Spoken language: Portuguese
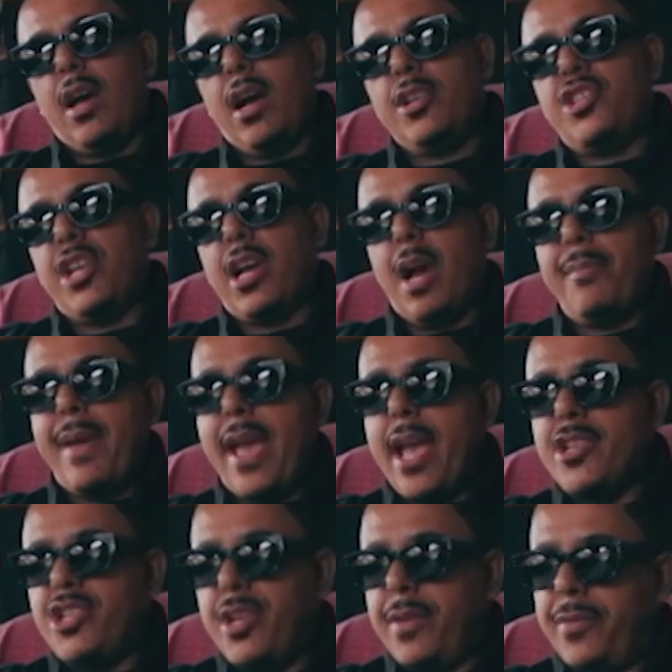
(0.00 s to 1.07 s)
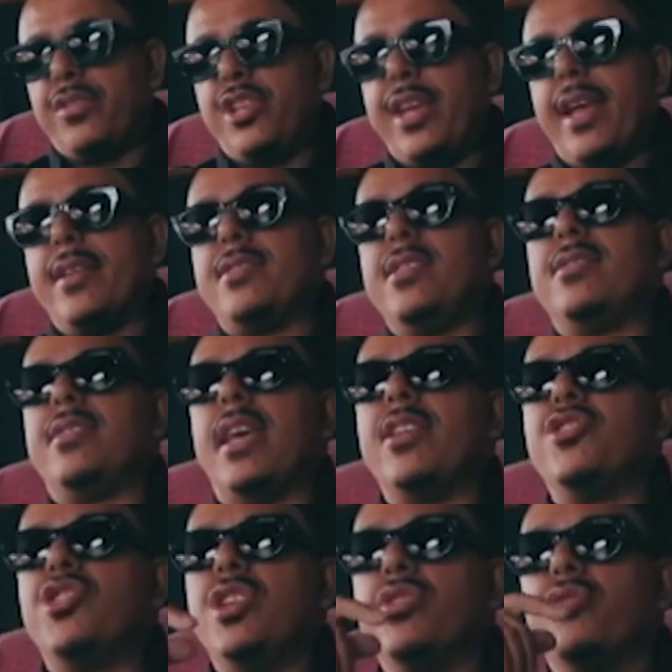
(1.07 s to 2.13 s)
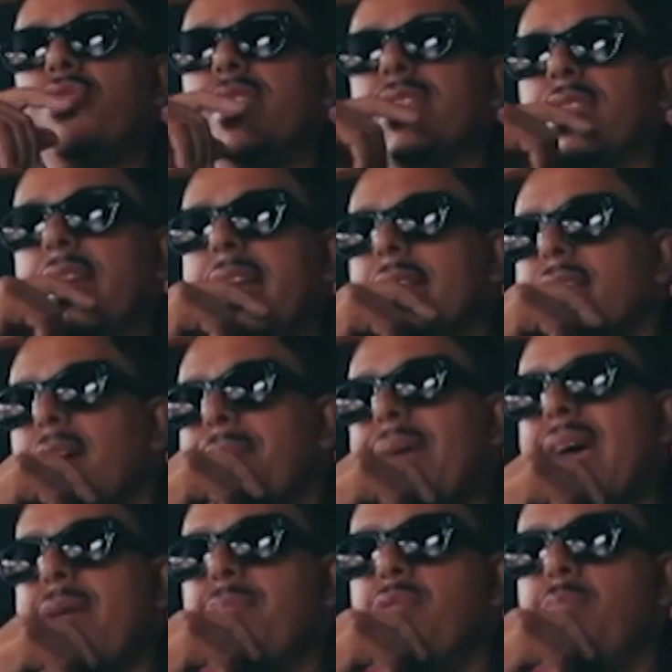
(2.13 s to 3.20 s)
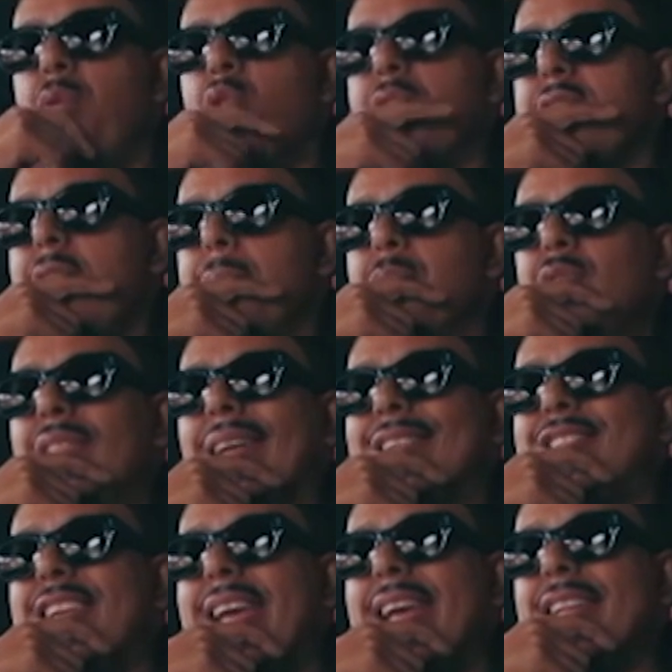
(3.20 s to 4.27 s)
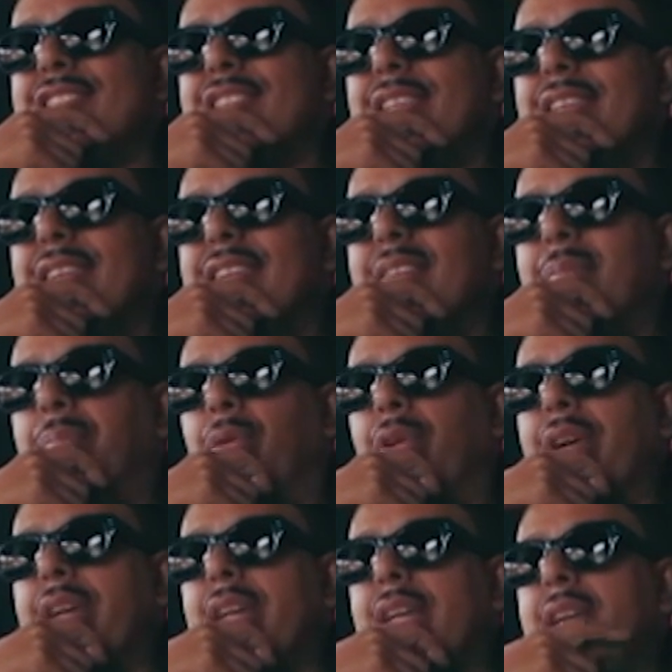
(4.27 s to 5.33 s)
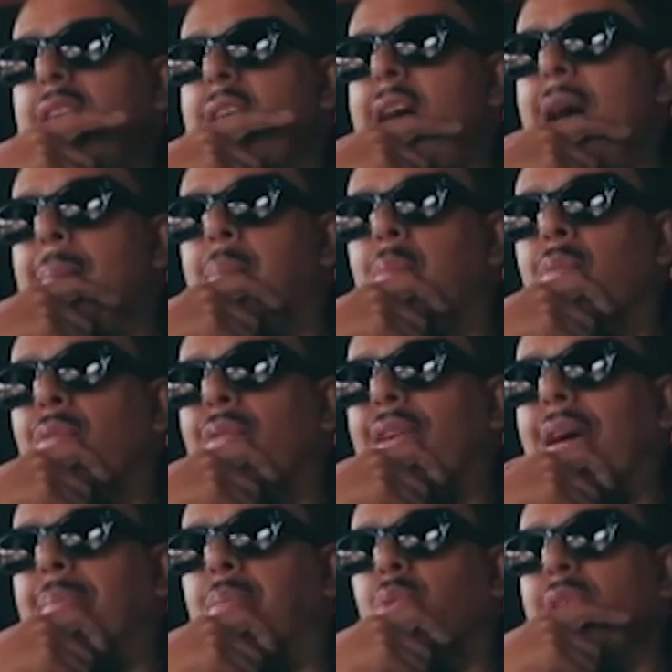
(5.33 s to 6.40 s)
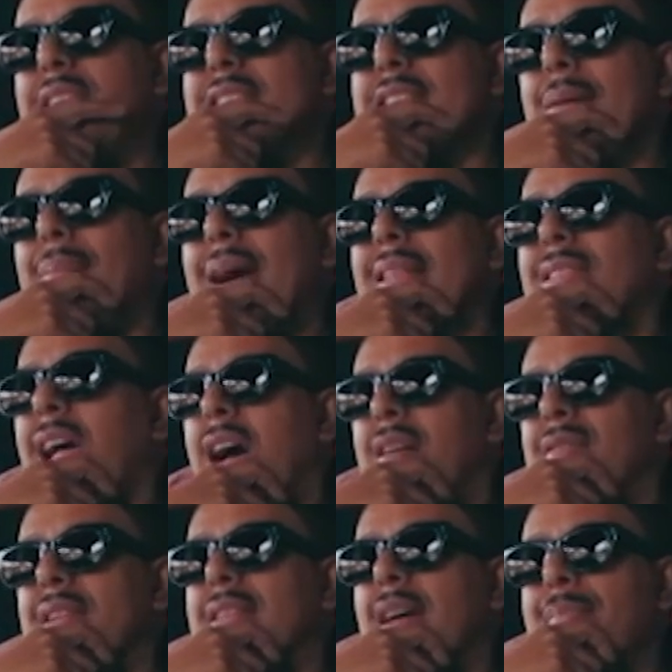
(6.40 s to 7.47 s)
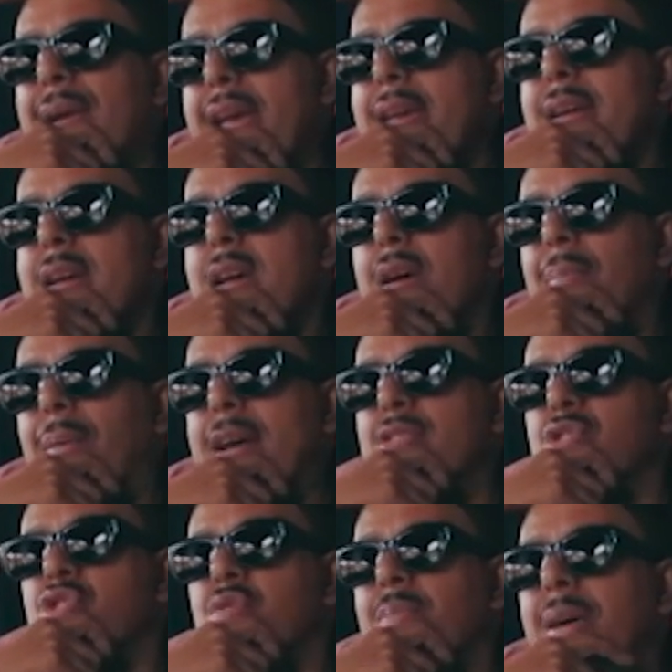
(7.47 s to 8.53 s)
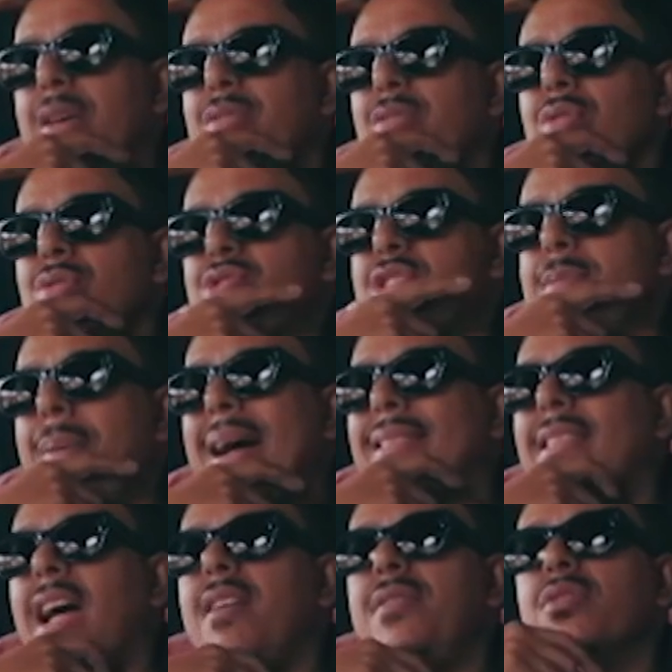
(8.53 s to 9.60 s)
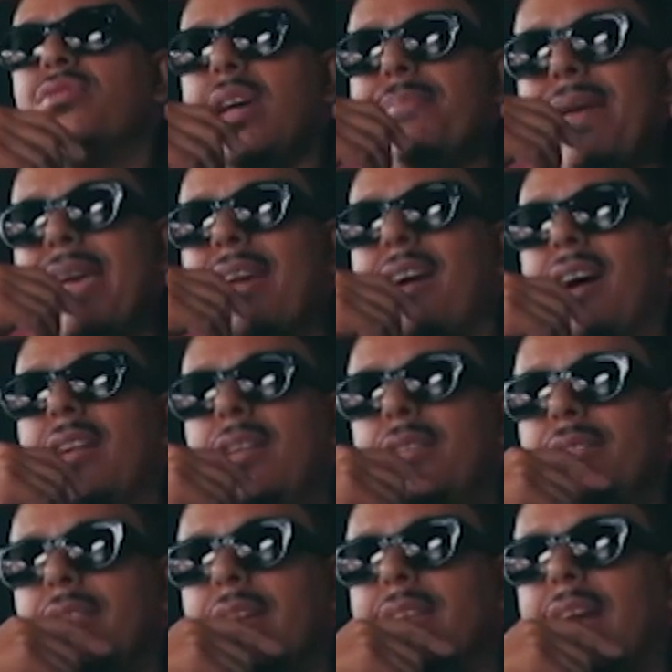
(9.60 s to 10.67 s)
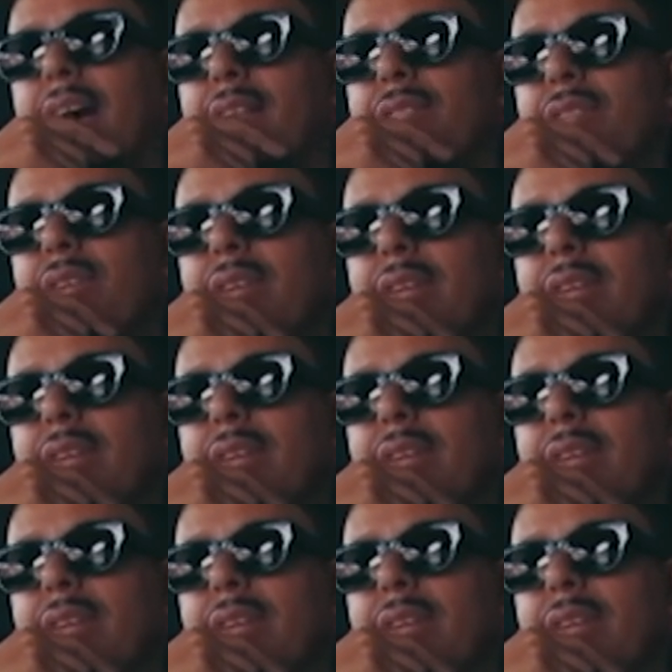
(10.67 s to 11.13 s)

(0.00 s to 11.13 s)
Antigamente tinha esse sentido de treta mesmo, morria muita gente, pô, e a, a polícia matava também, mas os manos se matavam também, cara, tá ligado?